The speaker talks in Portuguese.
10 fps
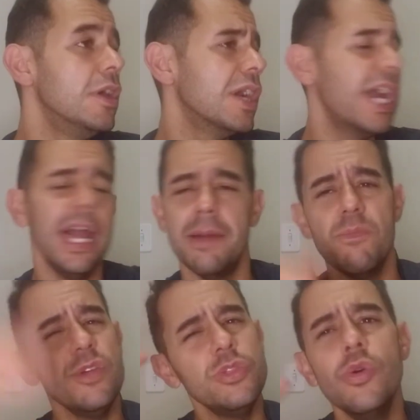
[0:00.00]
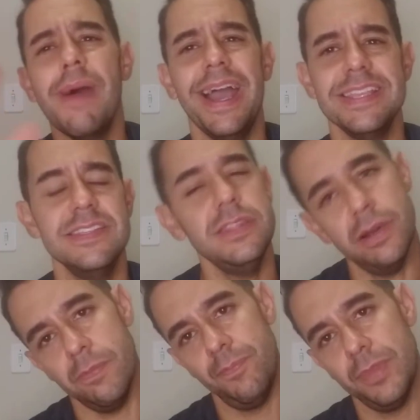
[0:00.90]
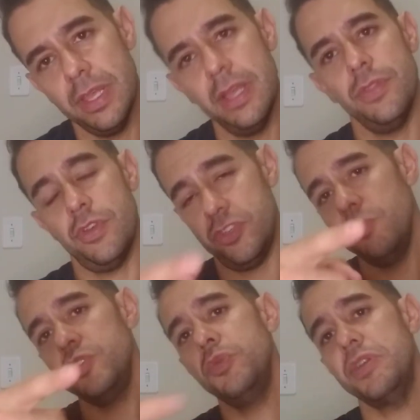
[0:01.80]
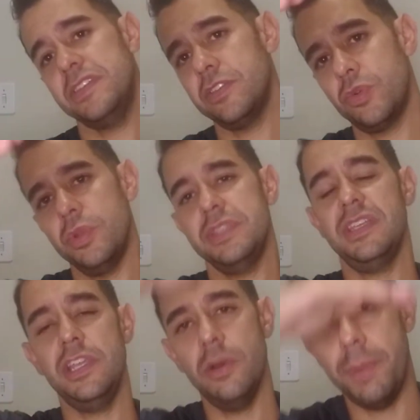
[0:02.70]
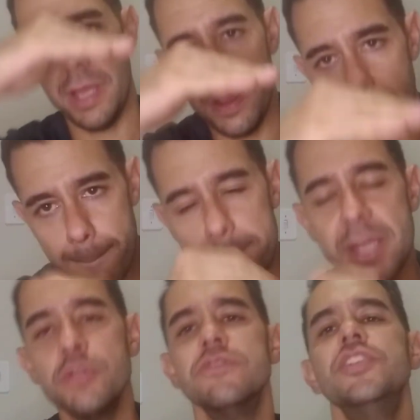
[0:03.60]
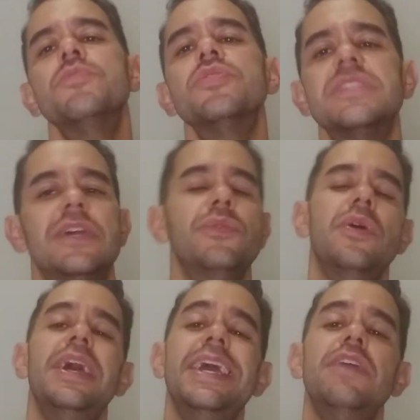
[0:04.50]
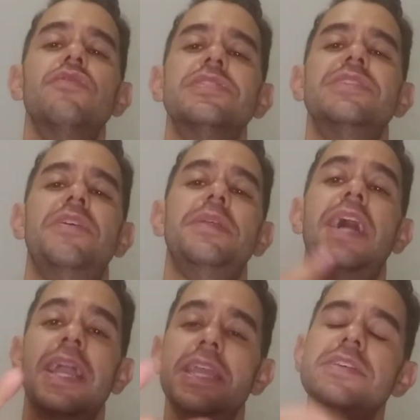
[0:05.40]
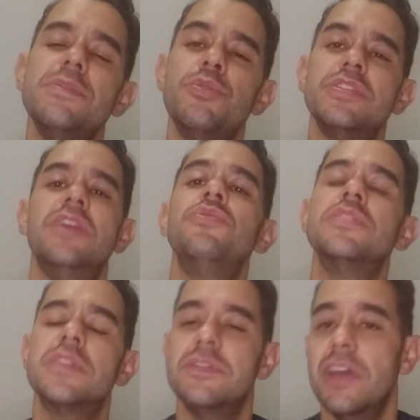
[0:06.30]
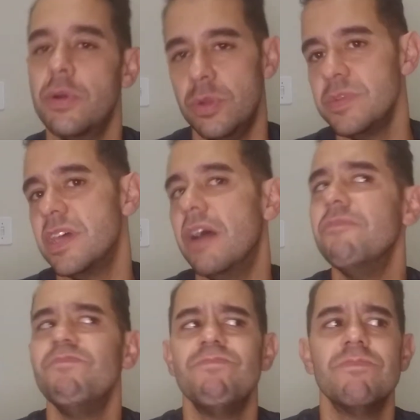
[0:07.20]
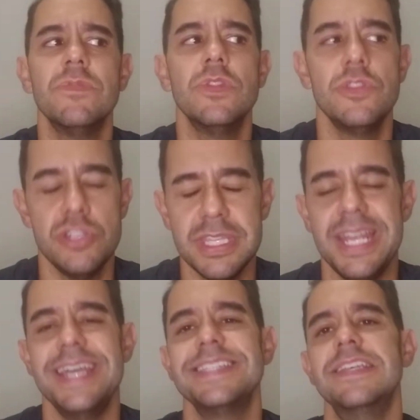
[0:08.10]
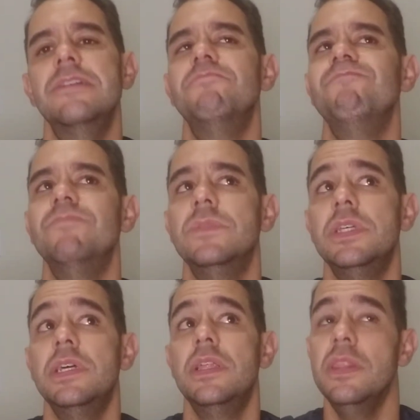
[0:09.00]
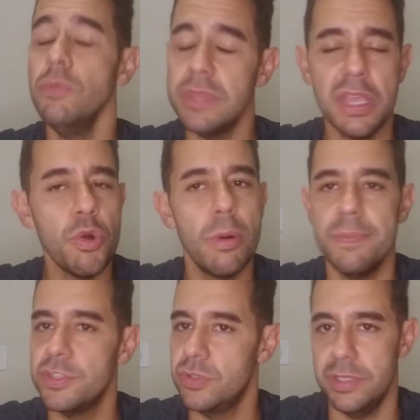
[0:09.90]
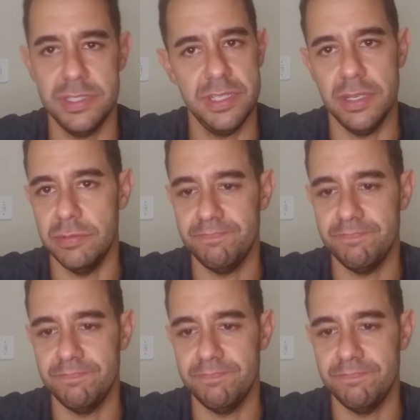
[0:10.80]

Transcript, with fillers: Cara, muito mais. Então, nós vamos diminuir essas contas aí para menos 20%. E você vai me dar 15% disso que você vai economizar. Te interessa? Não tem como a pessoa dizer não.